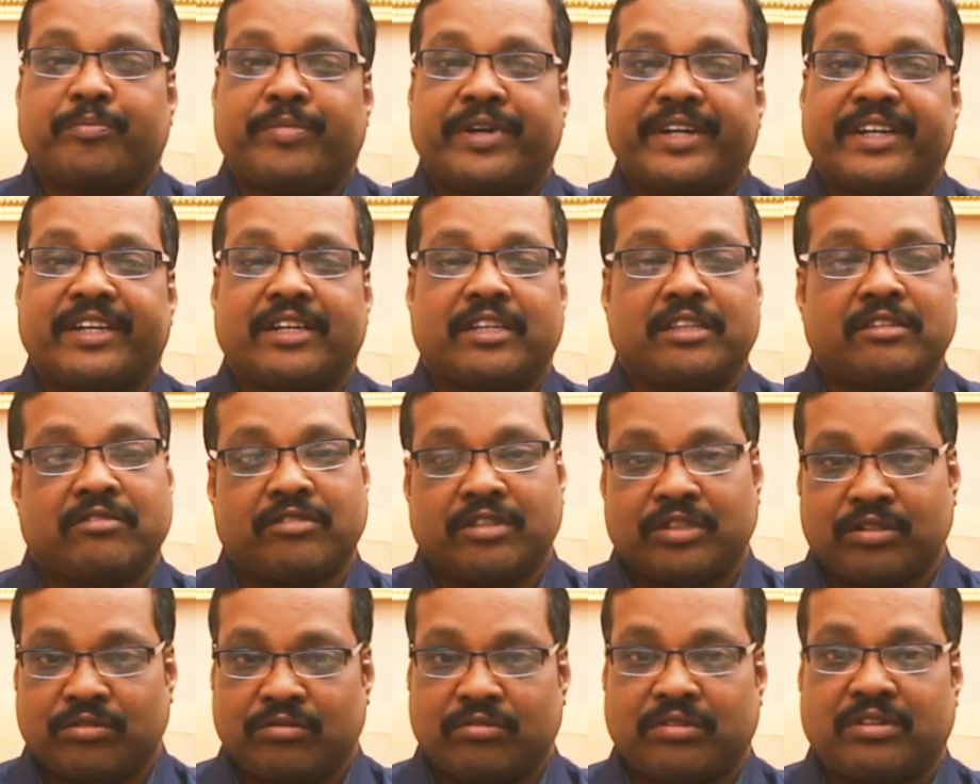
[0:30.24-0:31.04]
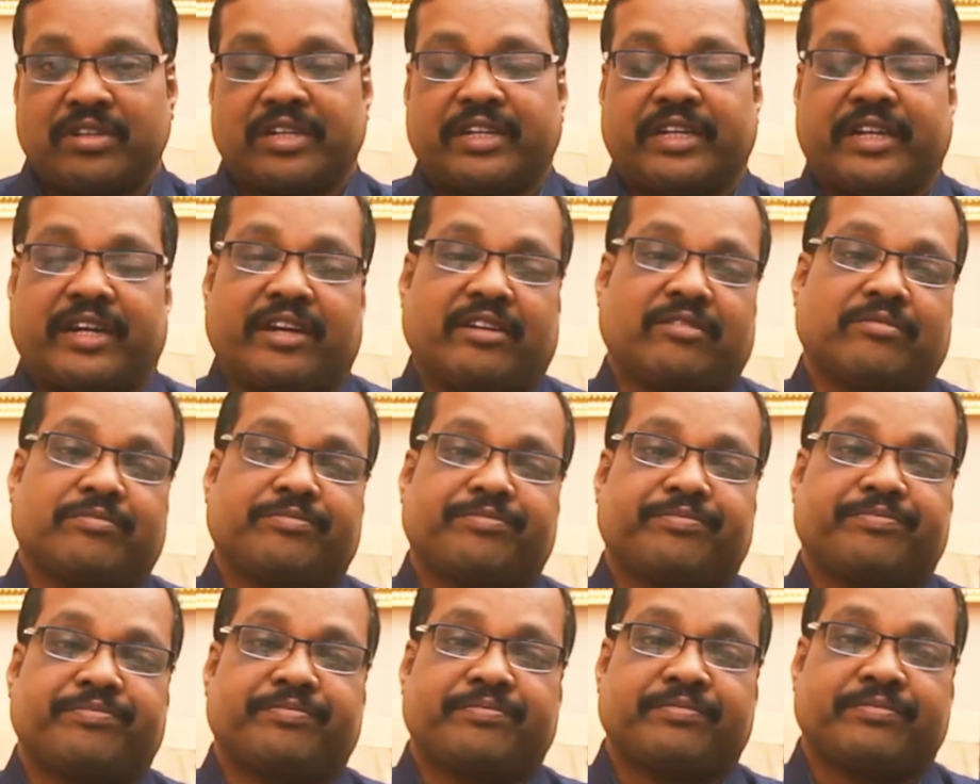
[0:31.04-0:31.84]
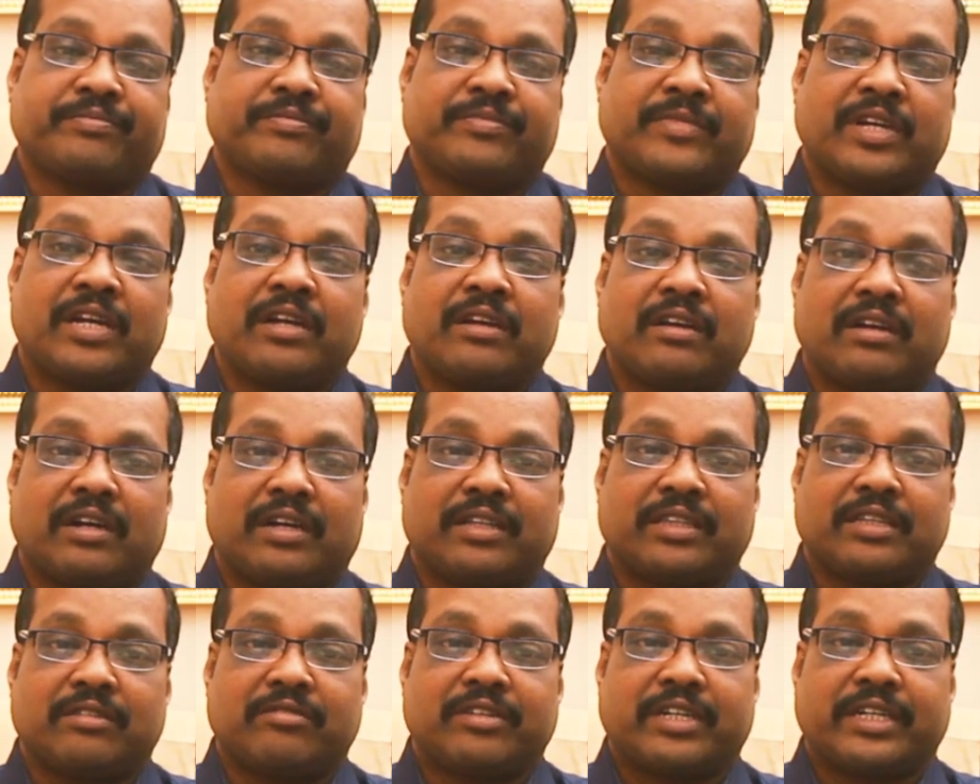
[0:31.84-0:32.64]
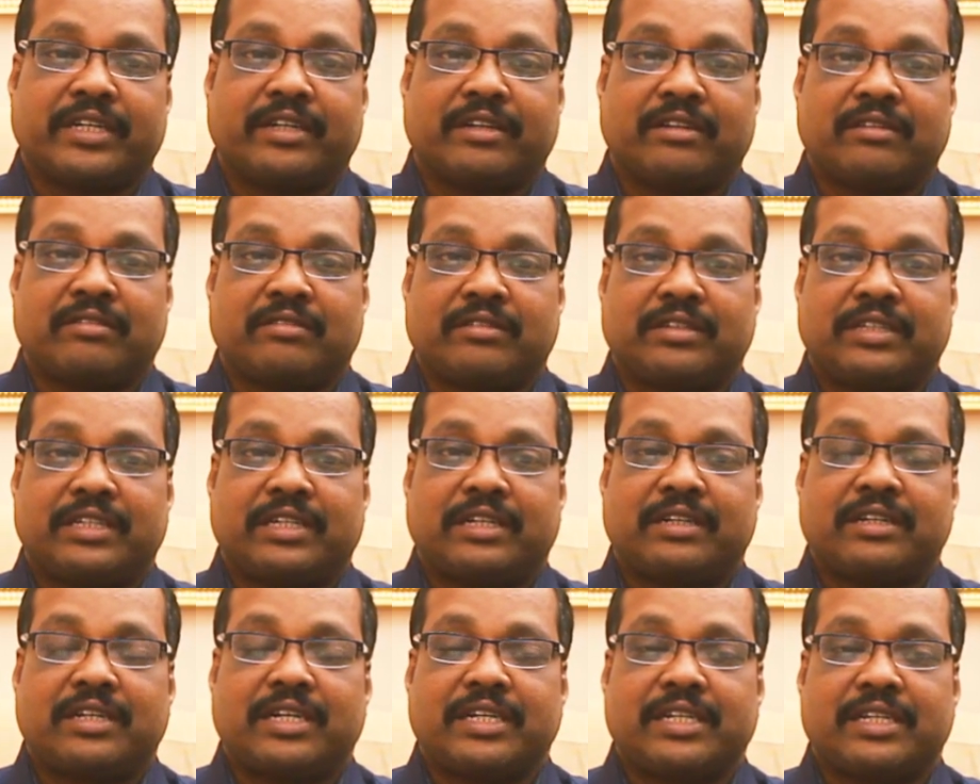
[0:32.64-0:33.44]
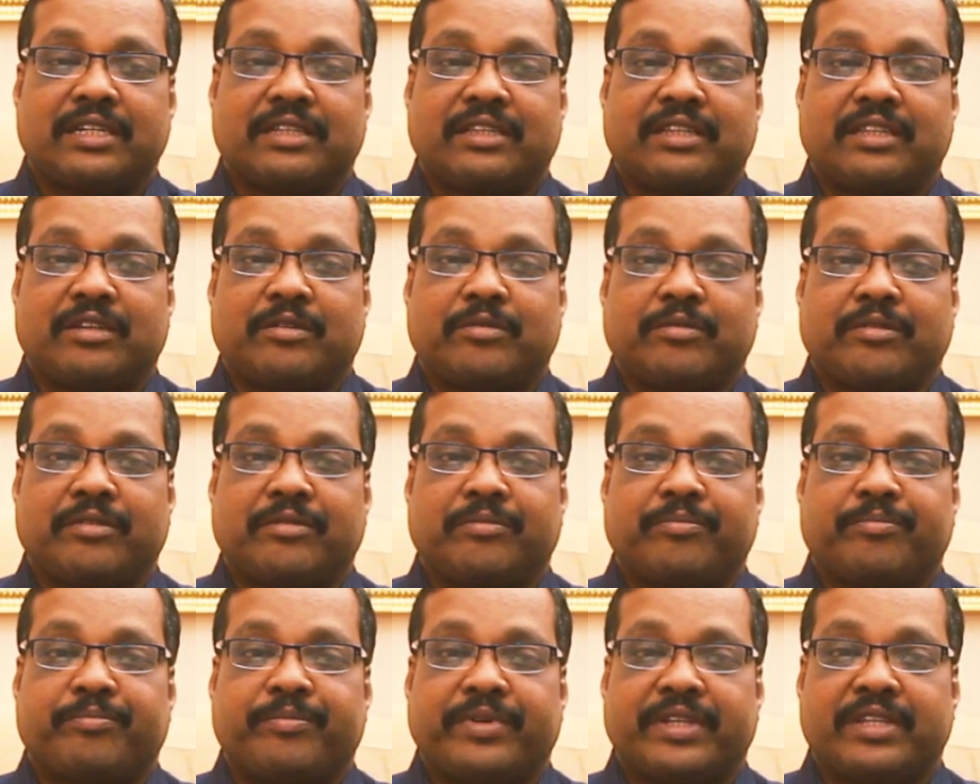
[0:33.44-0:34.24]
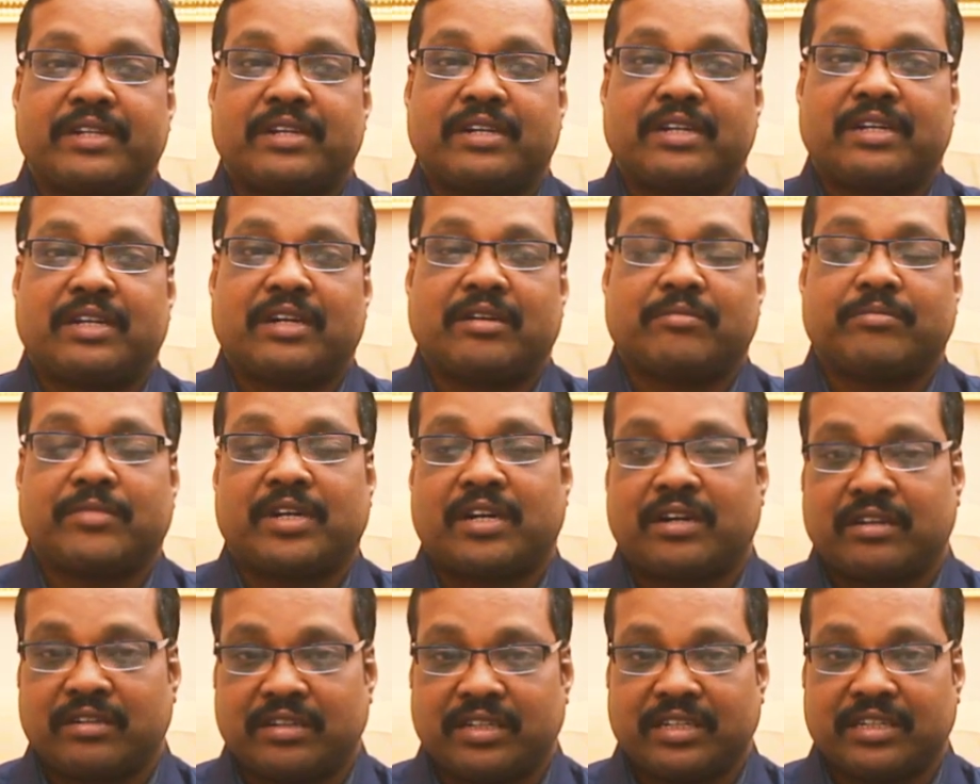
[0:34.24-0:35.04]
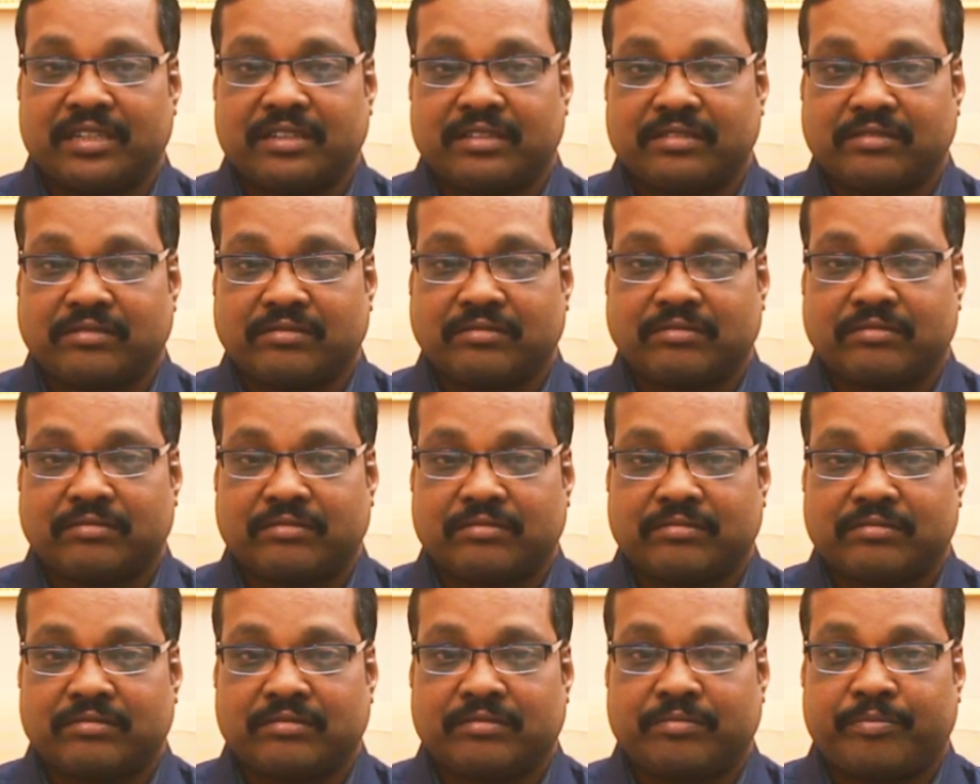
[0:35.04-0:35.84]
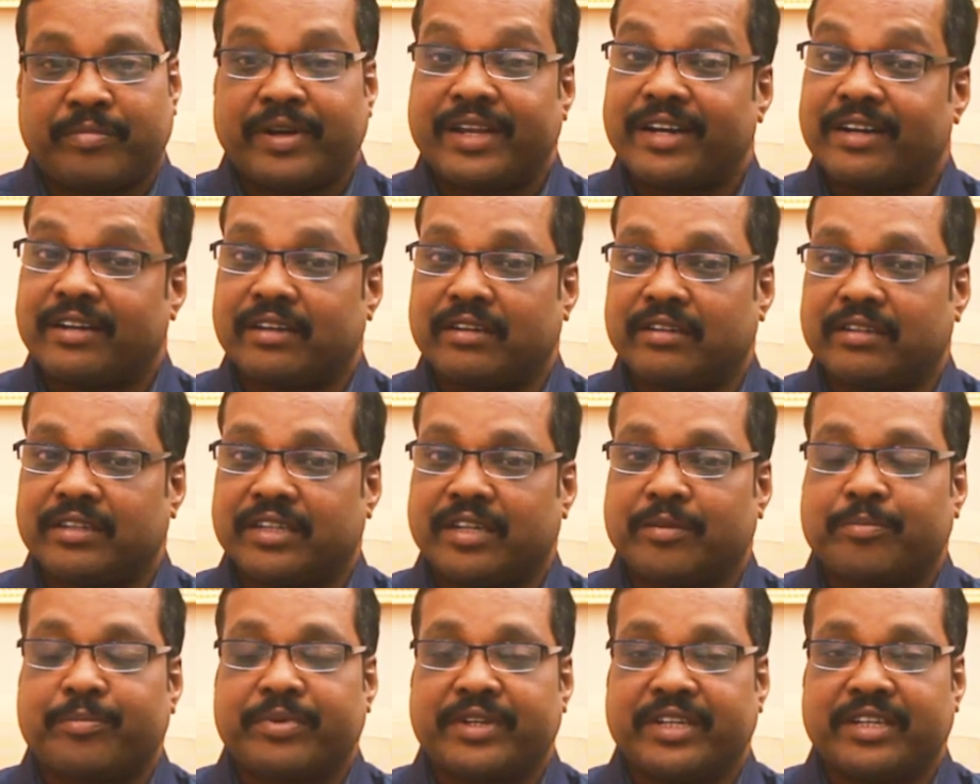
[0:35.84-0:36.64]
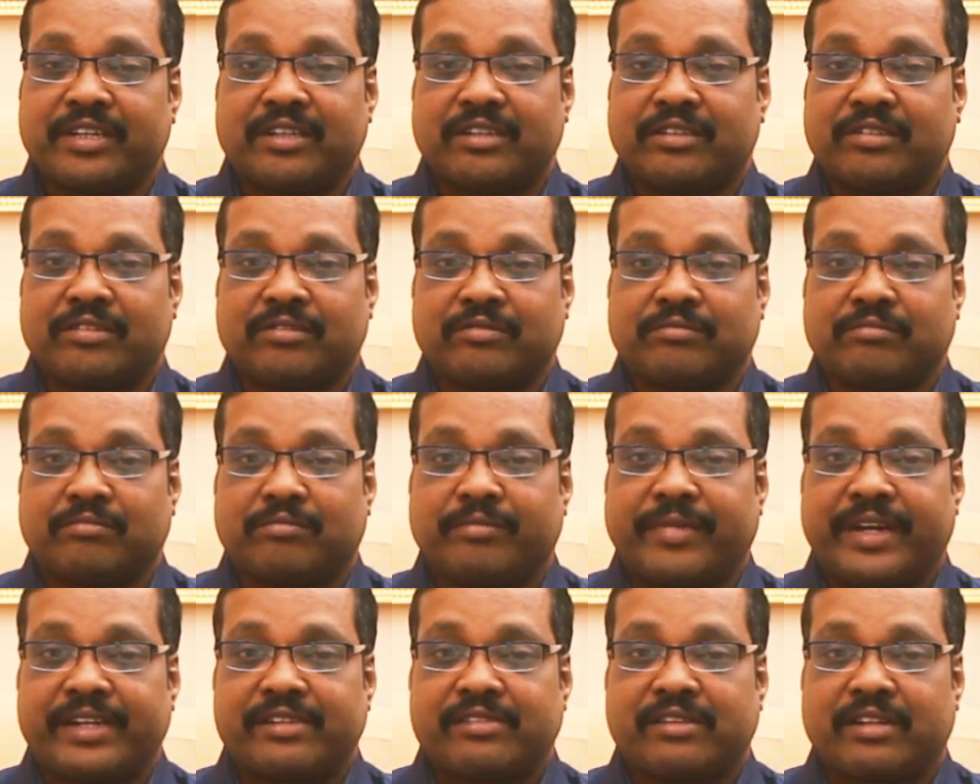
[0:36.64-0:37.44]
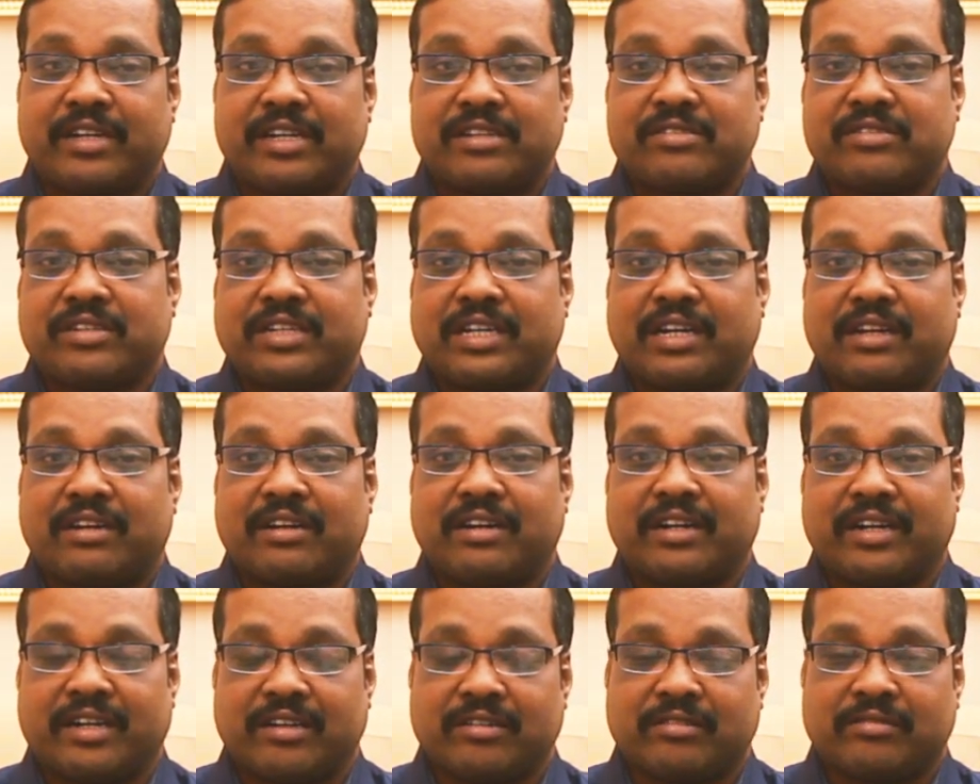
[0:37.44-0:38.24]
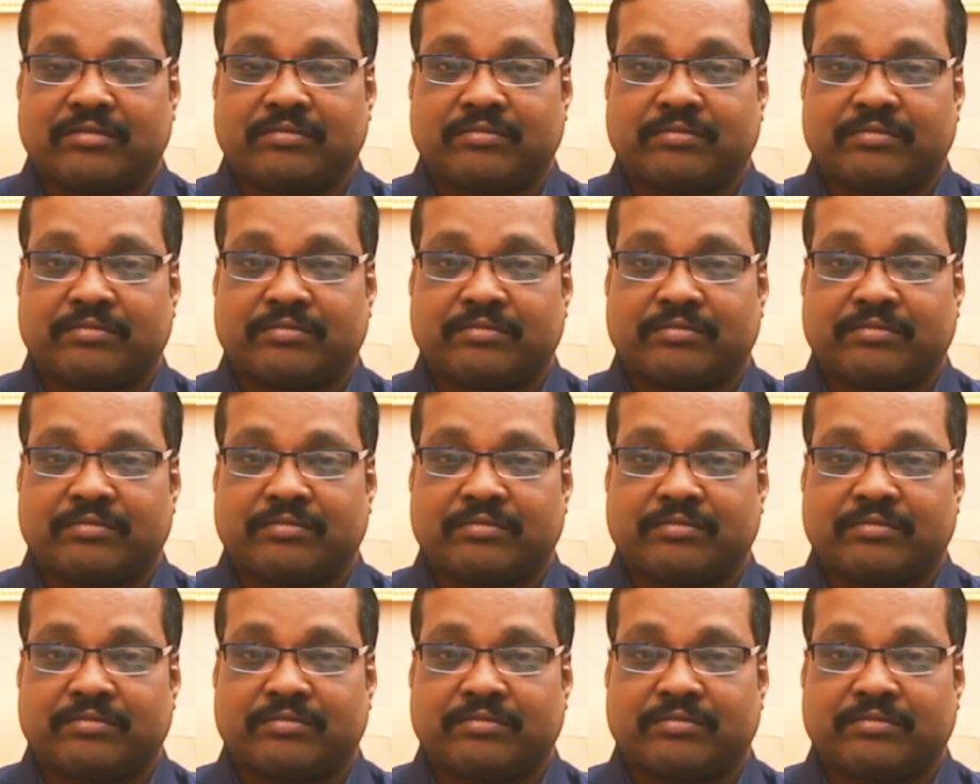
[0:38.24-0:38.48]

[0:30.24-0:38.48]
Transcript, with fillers: பகிர்ந்து வந்து கொண்டிருக்கிறேன் அந்த வகையில் இரண்டாயிரத்தி பதினெட்டாம் ஆண்டு பலன் எப்படி இருக்கும் மேச ராசிக்காரர்கள்